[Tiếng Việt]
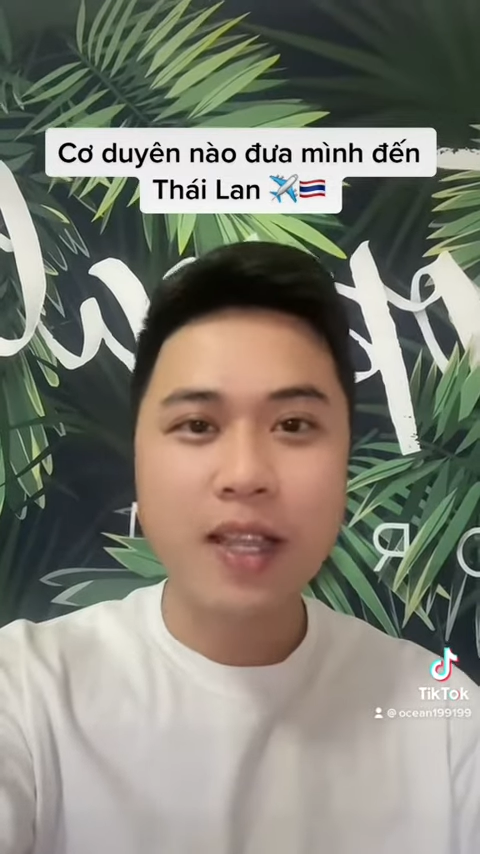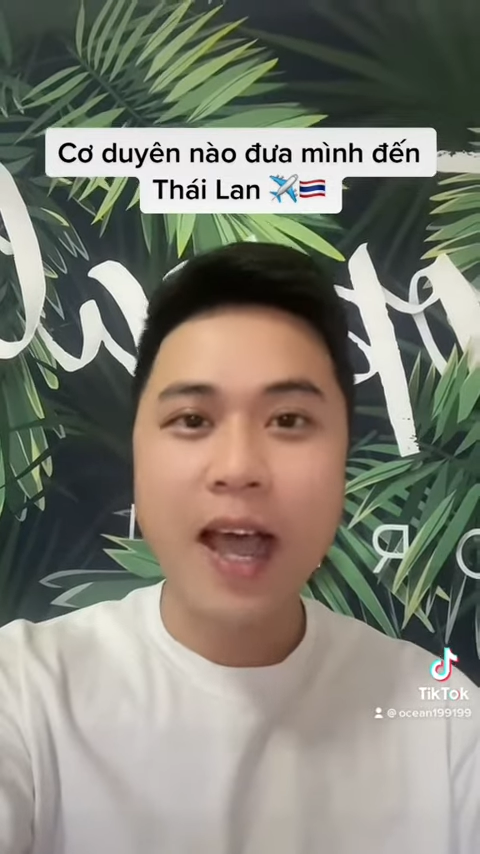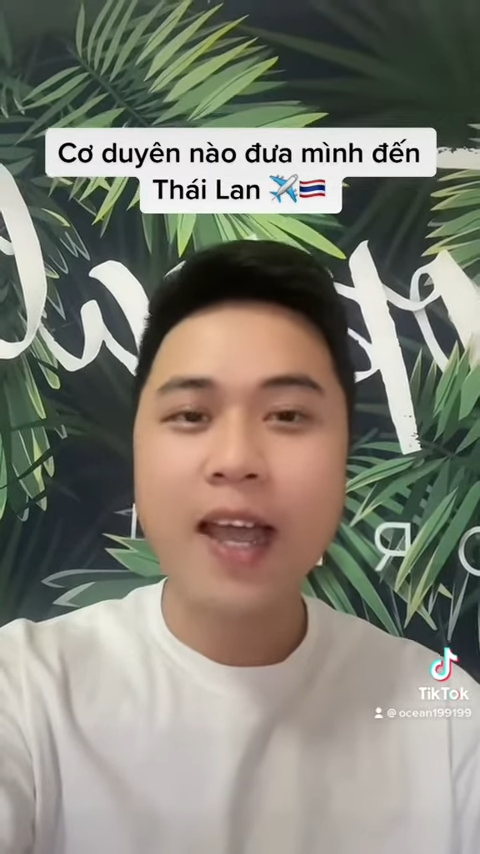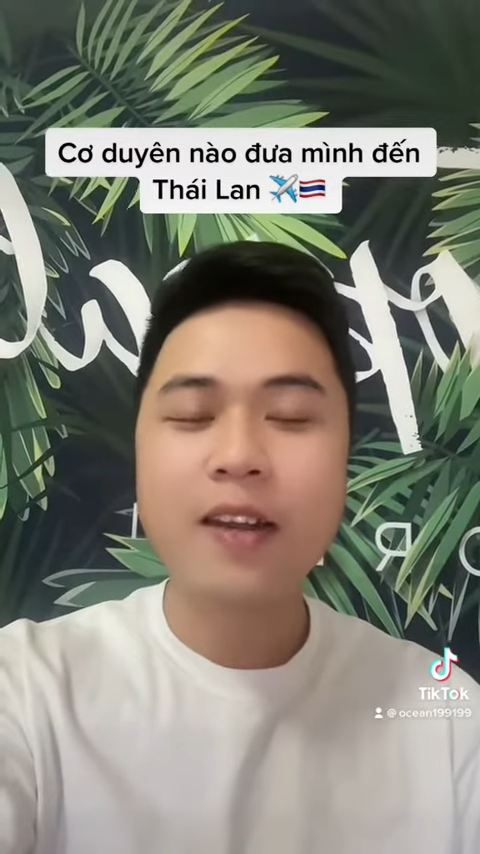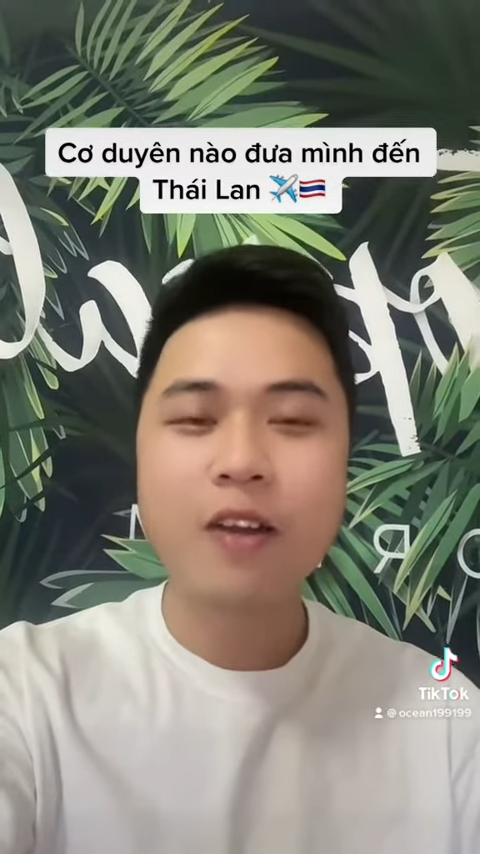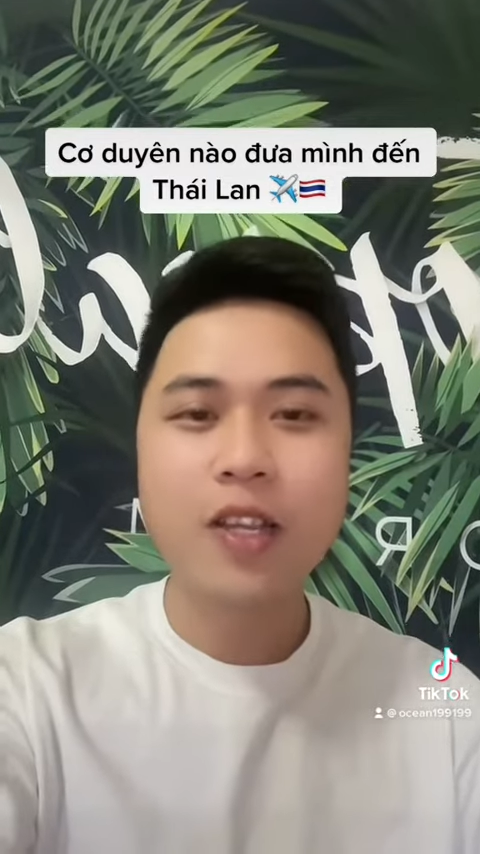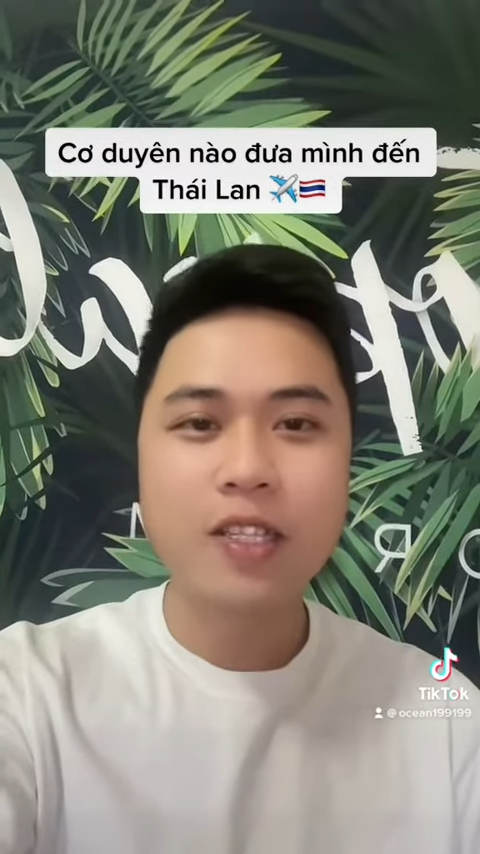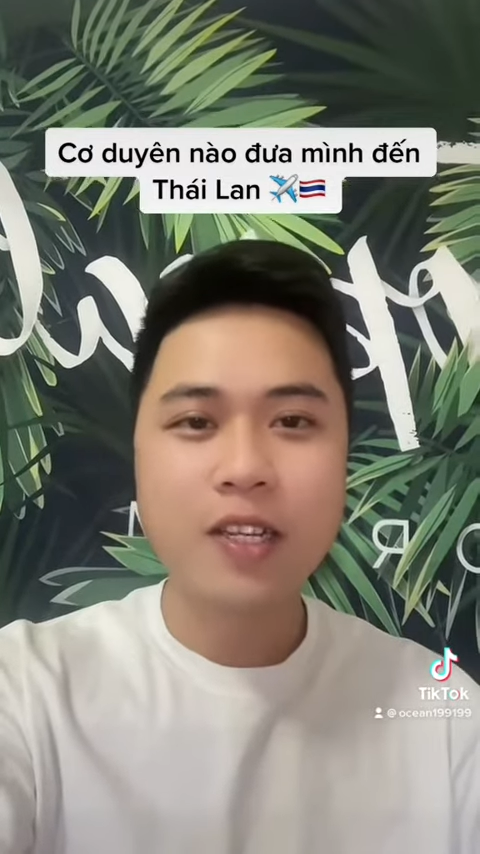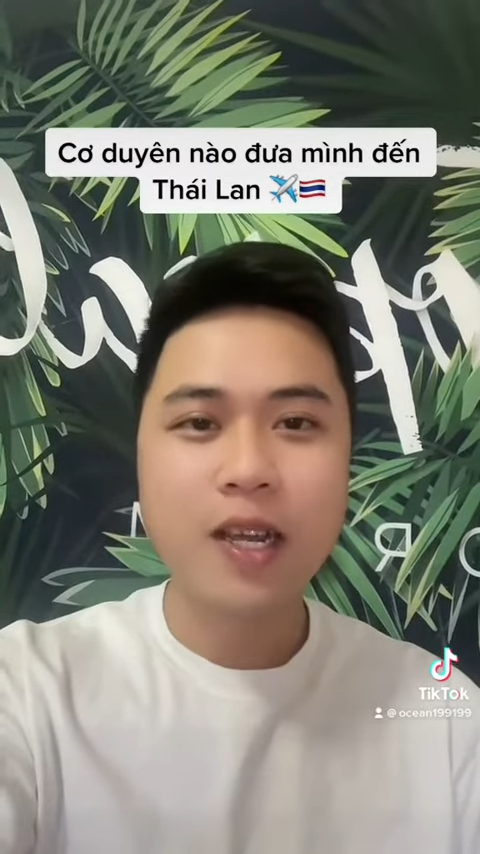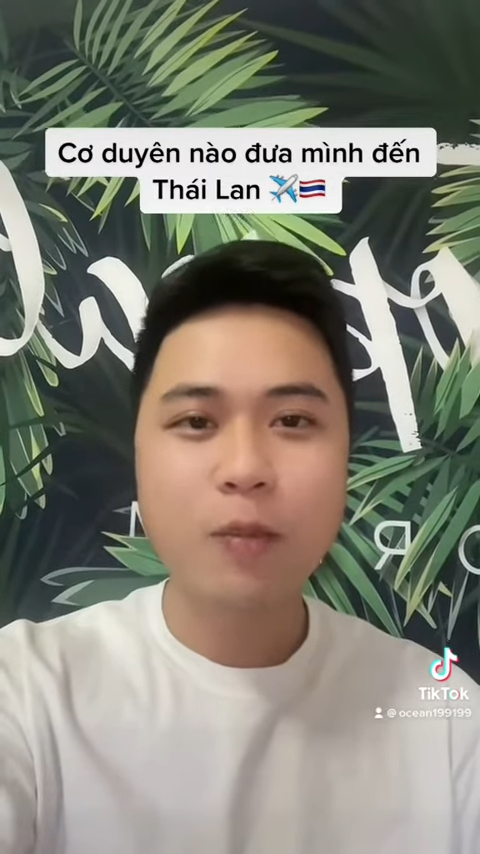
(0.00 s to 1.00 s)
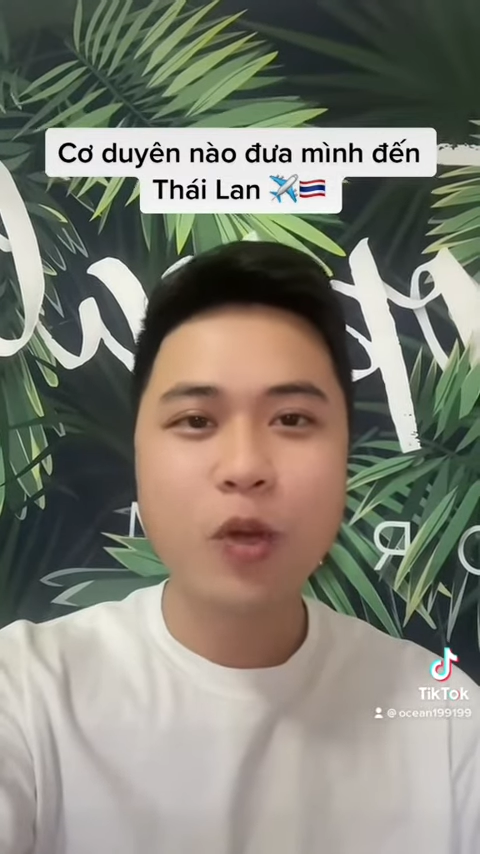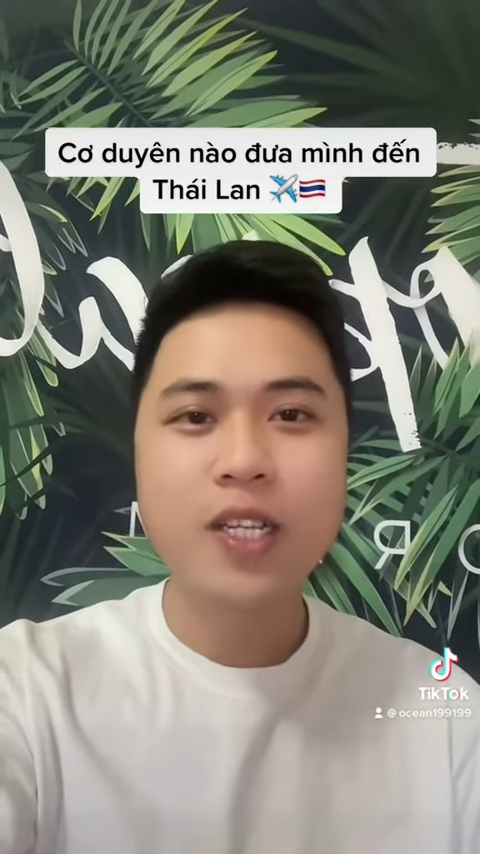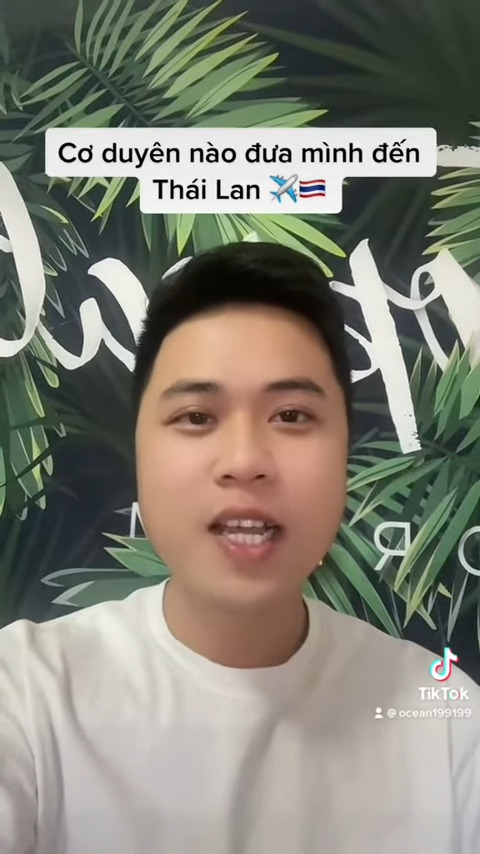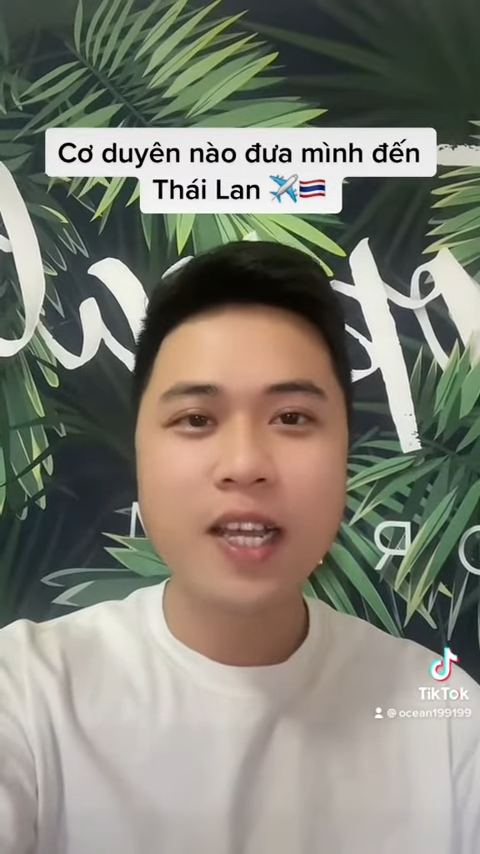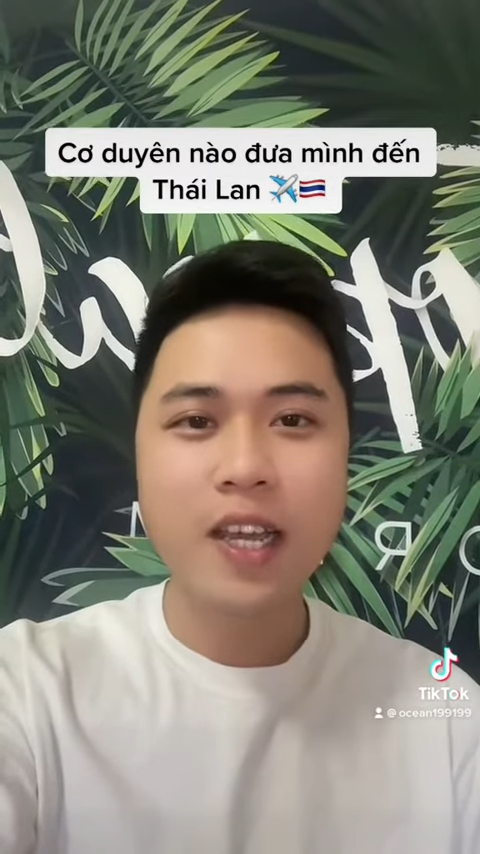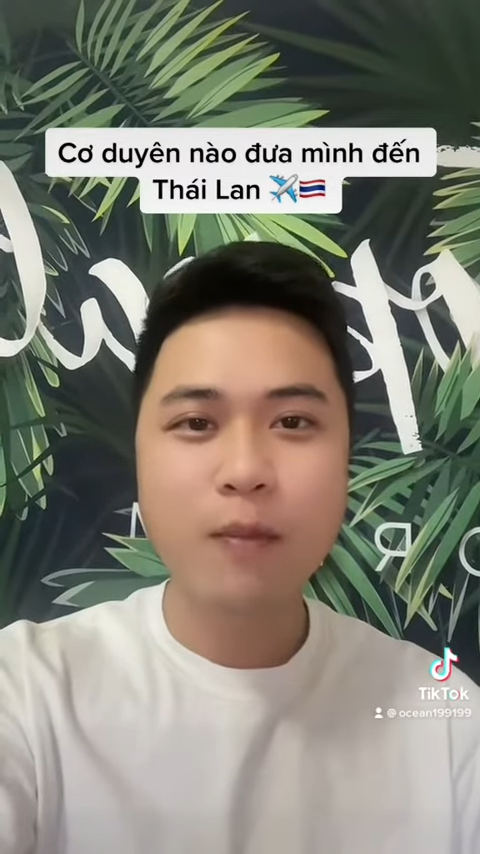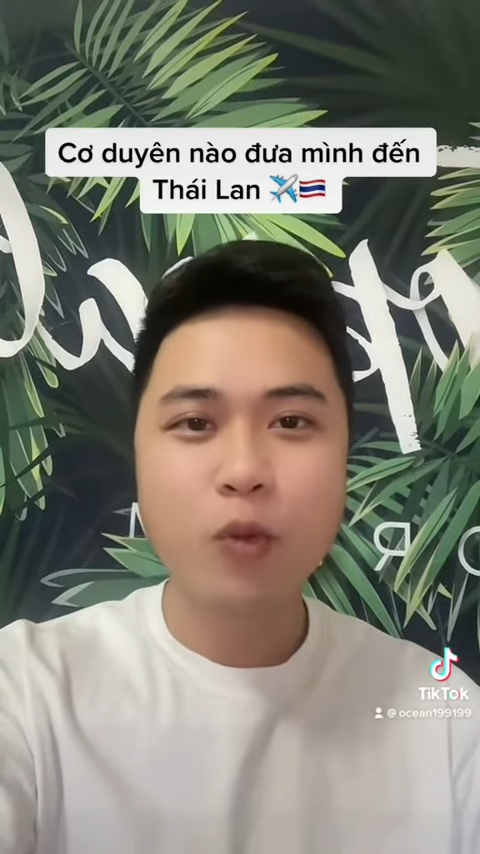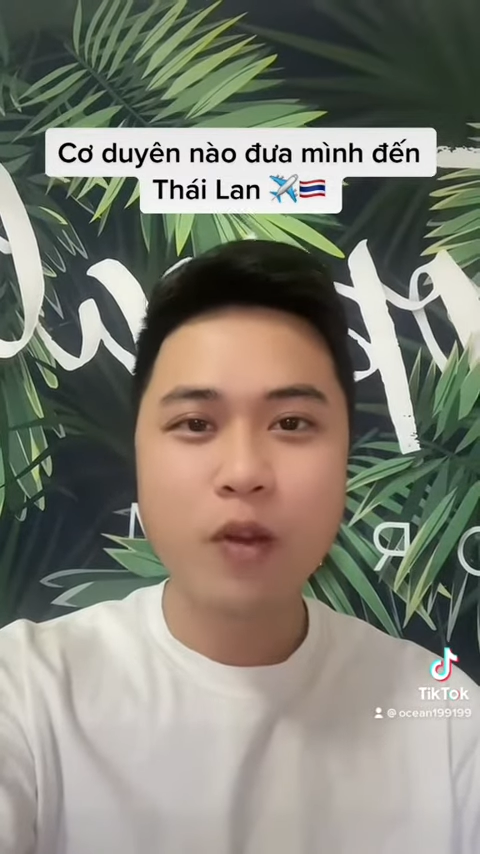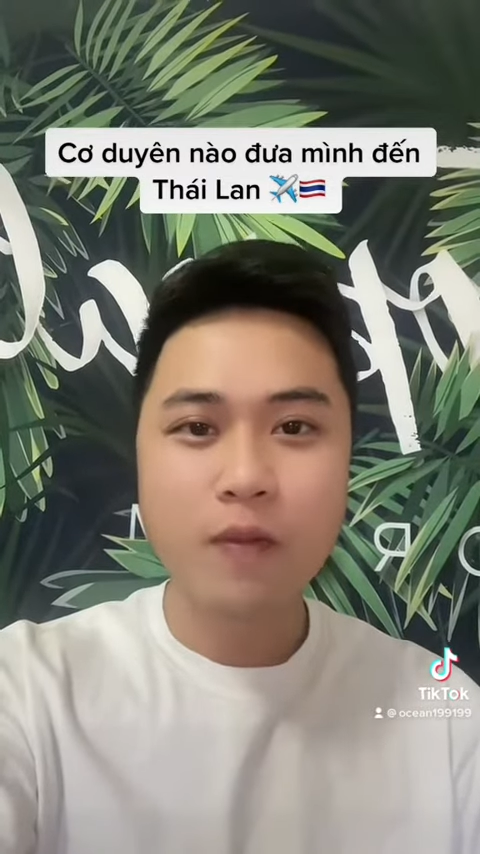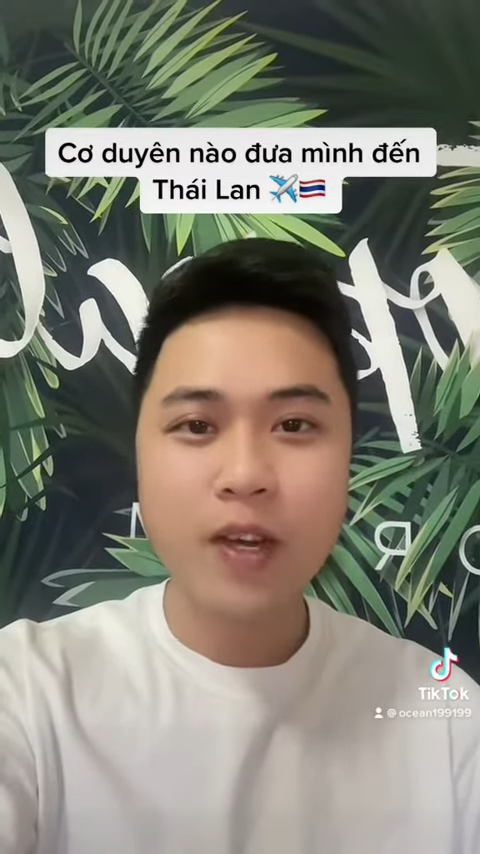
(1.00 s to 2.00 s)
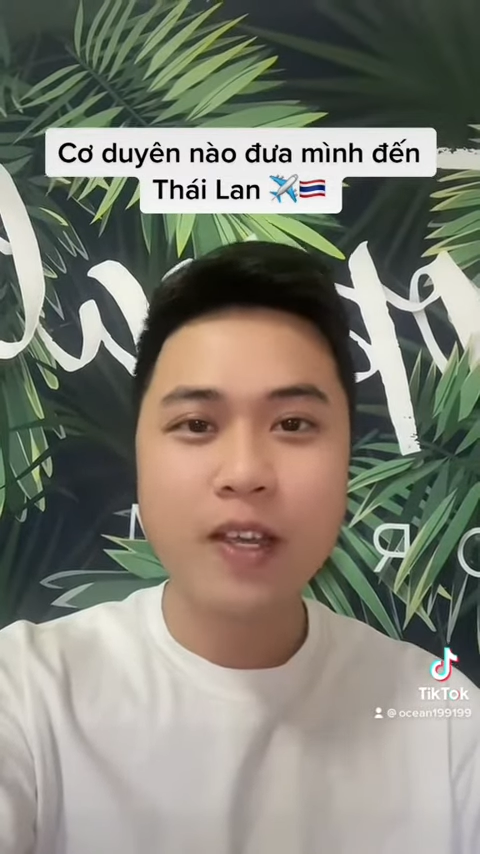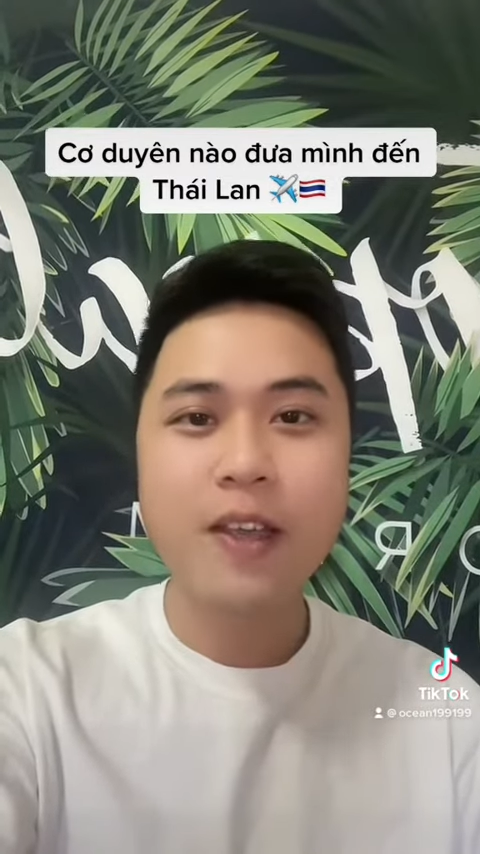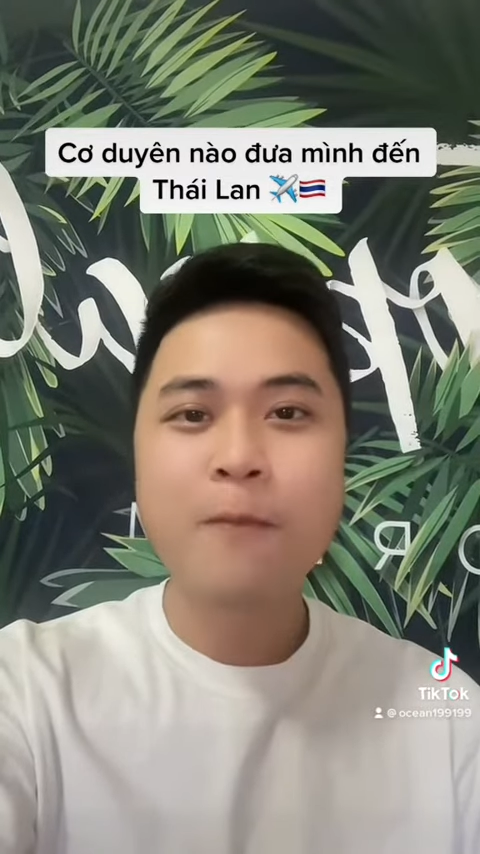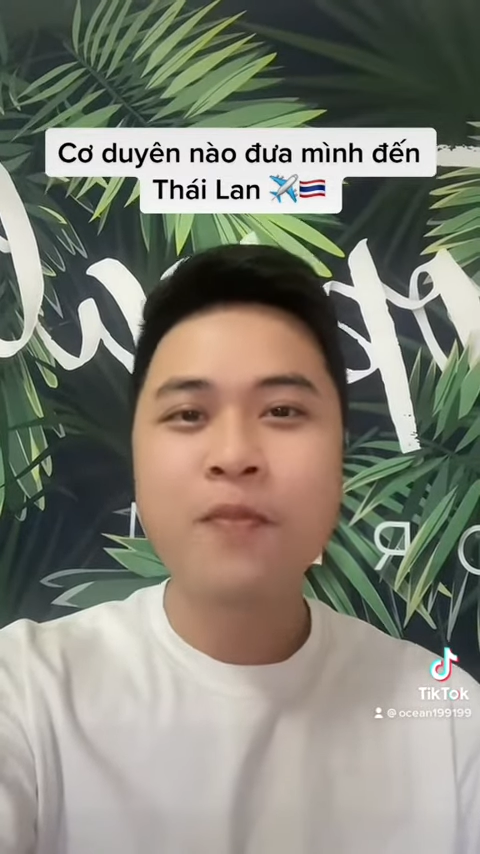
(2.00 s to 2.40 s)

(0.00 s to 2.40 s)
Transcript: Thái nó thực sự là một cái trải nghiệm tuyệt vời